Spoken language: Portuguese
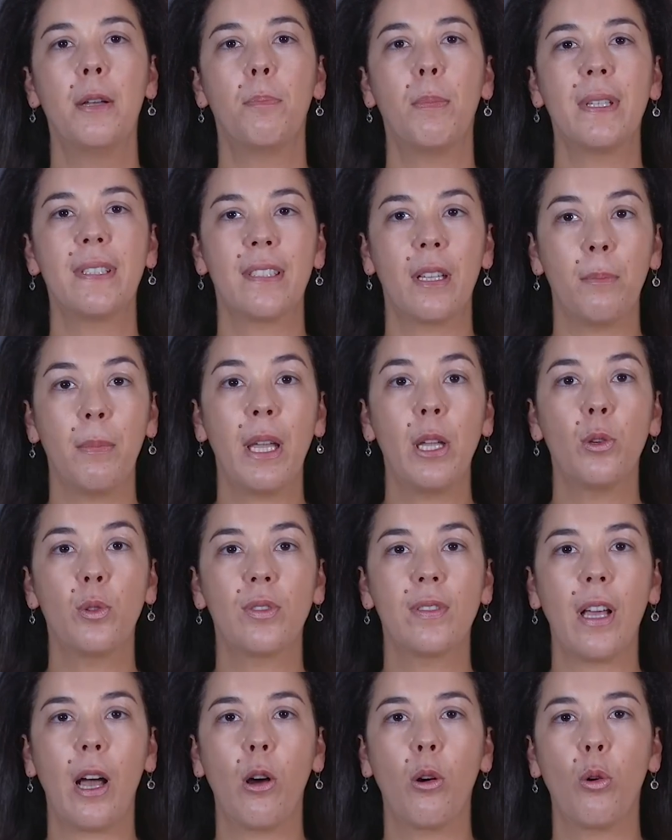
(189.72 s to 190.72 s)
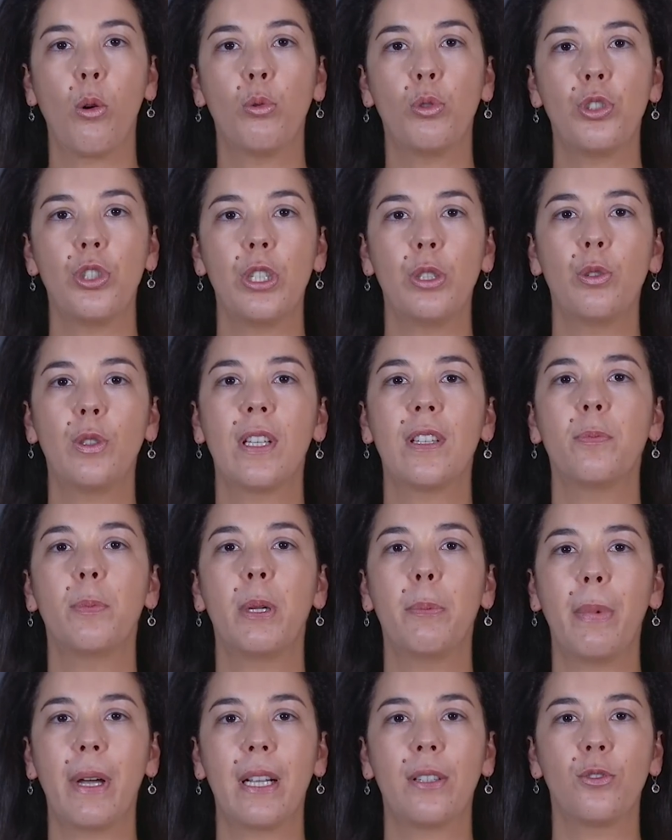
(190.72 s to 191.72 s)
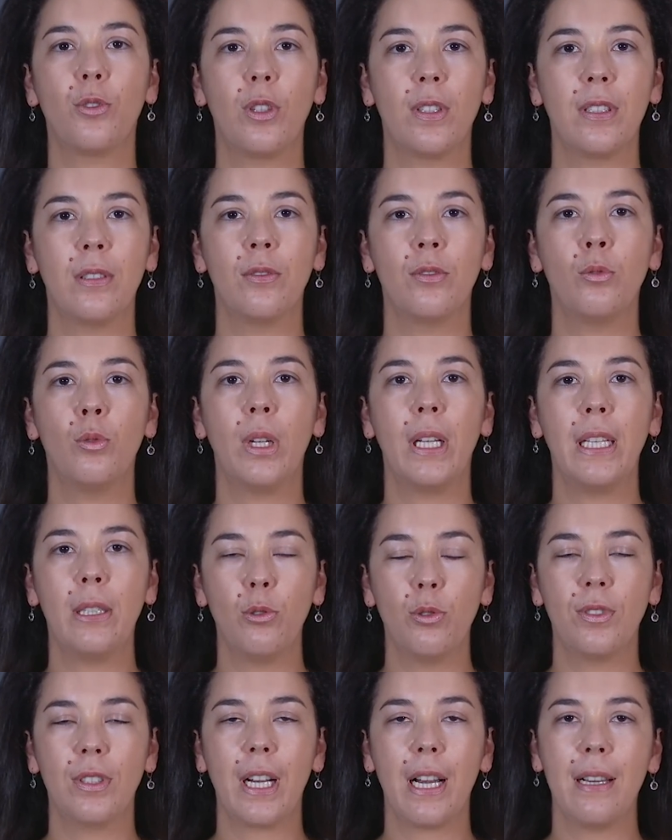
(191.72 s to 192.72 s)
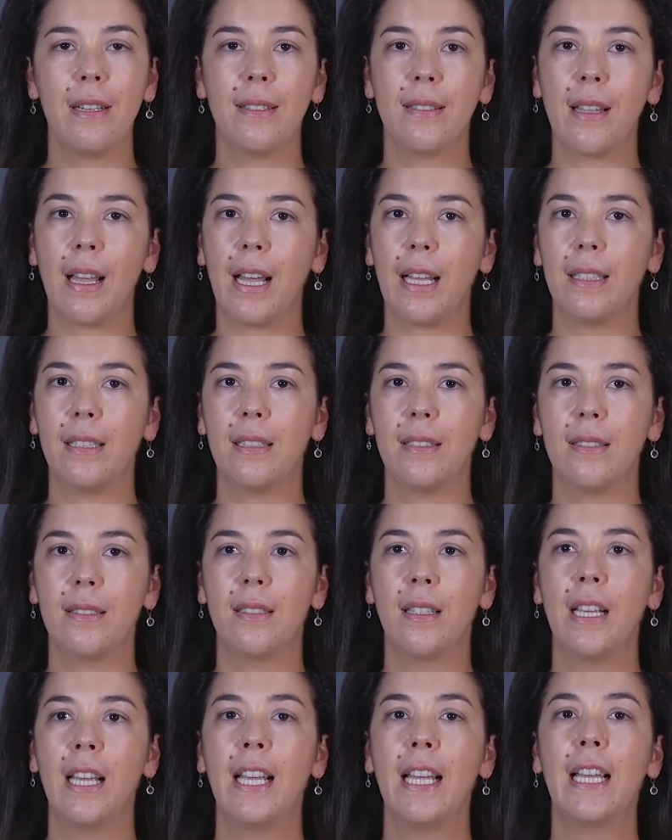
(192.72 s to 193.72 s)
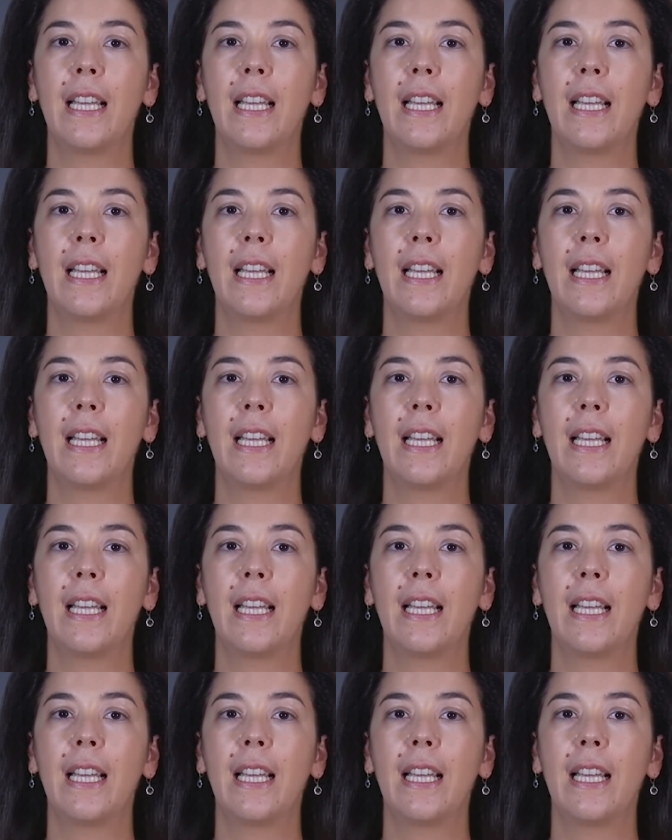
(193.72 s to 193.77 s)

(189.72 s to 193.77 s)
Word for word: mas também o sal contido nas preparações industrializadas,